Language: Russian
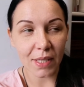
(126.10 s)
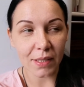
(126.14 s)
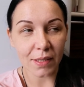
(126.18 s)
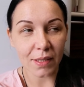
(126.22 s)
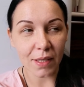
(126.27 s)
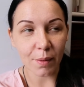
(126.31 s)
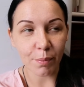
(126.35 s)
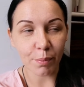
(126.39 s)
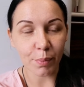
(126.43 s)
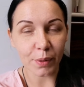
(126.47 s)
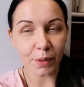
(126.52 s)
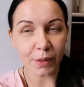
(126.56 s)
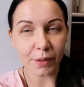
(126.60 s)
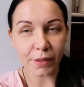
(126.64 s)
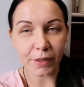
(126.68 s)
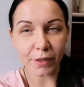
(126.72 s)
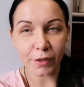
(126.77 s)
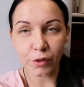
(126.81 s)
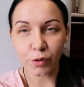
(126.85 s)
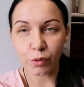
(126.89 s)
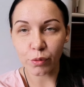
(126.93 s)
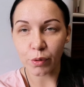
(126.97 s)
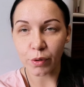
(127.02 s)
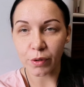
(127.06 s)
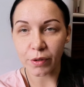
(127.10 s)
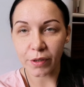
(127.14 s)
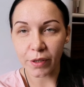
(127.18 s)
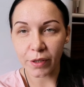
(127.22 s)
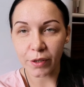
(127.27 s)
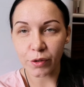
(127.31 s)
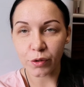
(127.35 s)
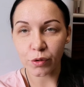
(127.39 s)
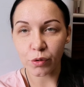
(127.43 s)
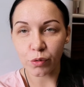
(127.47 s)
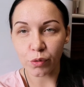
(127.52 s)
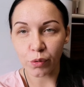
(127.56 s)
я поняла, что
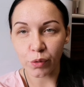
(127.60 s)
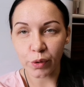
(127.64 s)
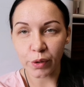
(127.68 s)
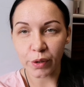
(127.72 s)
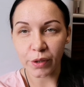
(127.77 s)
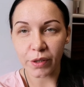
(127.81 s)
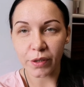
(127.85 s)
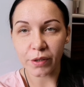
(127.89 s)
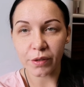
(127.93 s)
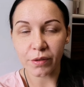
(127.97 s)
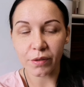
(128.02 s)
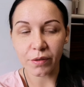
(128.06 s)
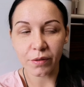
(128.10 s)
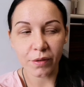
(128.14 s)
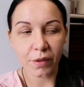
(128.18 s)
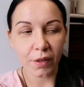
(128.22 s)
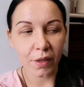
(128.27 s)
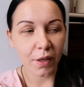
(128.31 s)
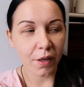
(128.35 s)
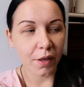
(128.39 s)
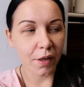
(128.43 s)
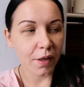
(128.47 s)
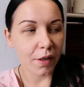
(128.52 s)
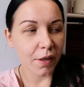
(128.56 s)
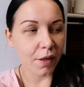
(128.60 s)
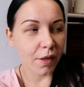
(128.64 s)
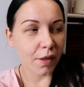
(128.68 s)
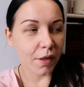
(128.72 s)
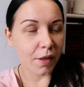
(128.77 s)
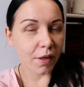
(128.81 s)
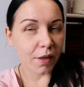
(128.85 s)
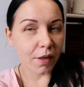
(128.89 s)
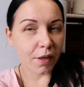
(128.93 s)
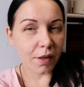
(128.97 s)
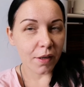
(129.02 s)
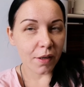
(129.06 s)
она еще и
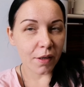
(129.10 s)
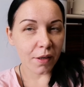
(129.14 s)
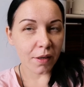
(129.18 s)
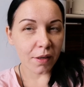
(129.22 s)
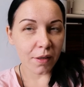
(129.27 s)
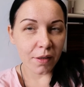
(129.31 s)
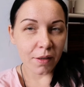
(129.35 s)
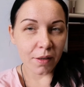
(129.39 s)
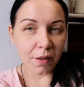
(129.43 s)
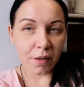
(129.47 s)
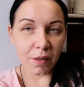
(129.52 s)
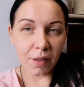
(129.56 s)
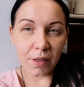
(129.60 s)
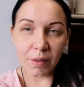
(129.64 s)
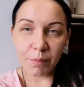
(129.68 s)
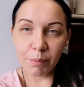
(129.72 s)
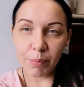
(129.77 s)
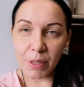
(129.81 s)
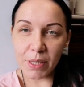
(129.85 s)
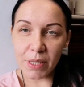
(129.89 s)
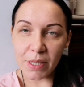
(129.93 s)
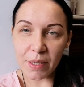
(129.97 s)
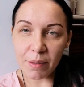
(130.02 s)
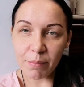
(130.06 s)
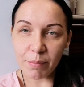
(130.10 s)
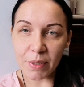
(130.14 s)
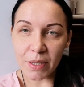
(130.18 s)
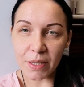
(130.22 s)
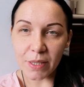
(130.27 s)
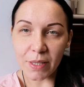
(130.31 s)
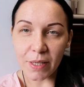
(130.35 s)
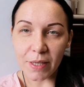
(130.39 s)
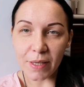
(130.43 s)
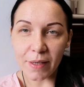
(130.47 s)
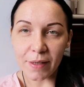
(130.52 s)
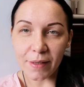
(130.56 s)
а,
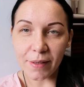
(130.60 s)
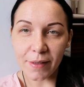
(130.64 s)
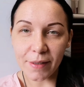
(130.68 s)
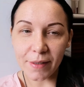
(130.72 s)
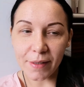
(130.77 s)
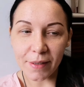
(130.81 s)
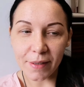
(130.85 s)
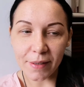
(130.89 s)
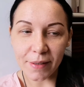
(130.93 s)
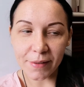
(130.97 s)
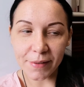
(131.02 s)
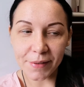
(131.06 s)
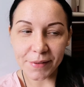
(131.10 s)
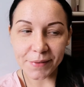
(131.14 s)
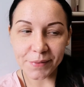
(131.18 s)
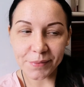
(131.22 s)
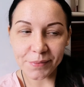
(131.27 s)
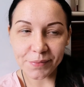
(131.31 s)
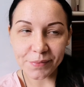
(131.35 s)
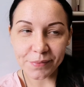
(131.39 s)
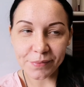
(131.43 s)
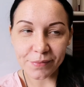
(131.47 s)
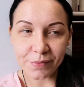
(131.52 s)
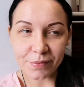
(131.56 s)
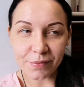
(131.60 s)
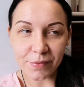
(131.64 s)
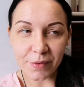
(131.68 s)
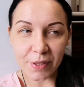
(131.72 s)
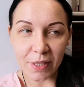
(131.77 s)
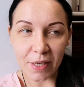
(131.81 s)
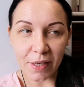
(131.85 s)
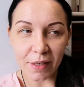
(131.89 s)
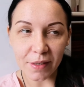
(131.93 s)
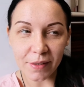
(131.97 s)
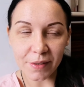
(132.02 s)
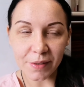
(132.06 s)
беременная.
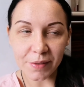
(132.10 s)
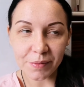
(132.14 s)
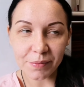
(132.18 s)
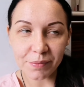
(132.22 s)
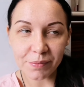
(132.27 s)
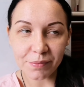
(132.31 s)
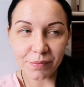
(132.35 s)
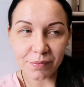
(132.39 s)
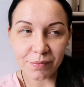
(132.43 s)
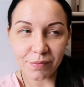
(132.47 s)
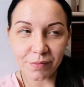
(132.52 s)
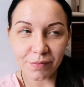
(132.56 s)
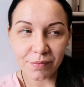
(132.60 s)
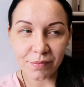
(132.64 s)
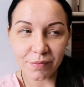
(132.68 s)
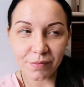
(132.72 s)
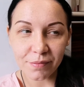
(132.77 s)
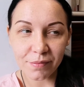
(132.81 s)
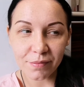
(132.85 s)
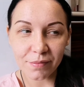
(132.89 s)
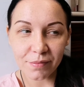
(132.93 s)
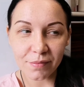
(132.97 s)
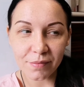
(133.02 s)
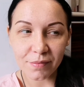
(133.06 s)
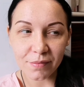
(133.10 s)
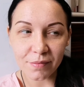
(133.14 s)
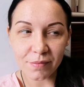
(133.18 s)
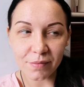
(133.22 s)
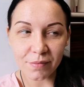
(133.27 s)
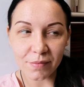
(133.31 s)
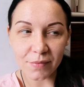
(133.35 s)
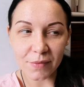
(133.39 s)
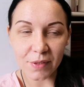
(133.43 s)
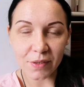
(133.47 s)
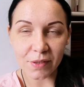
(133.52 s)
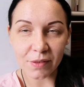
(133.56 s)
Так.
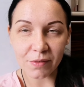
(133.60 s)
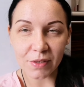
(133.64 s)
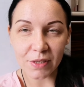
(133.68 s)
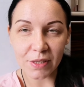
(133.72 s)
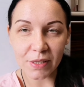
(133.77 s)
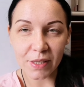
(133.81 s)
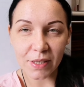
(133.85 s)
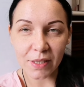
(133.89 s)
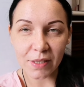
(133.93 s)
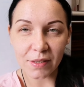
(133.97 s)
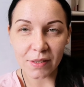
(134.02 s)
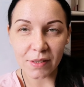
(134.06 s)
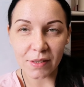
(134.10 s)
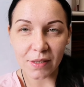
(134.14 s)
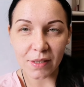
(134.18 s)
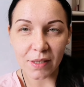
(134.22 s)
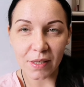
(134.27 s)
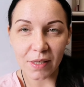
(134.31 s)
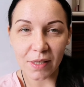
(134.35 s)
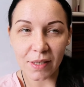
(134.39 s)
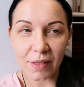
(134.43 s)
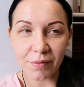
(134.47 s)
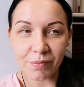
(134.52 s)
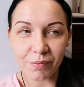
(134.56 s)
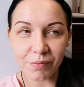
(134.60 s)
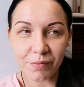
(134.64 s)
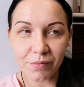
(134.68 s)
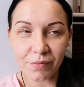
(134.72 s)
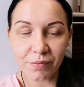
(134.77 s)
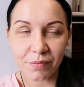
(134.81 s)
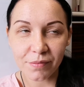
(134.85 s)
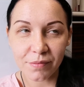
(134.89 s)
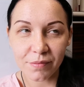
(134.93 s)
И вы знаете, я,